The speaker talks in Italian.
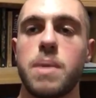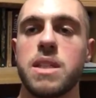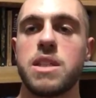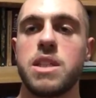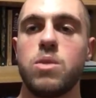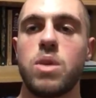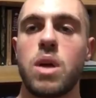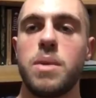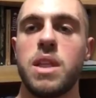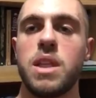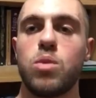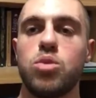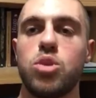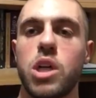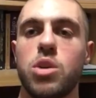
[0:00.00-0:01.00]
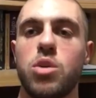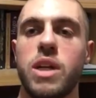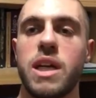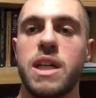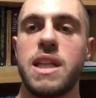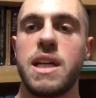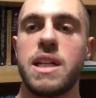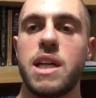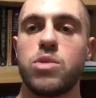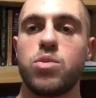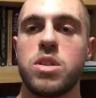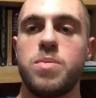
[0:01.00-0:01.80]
ma sicuramente un giocatore che, data la sua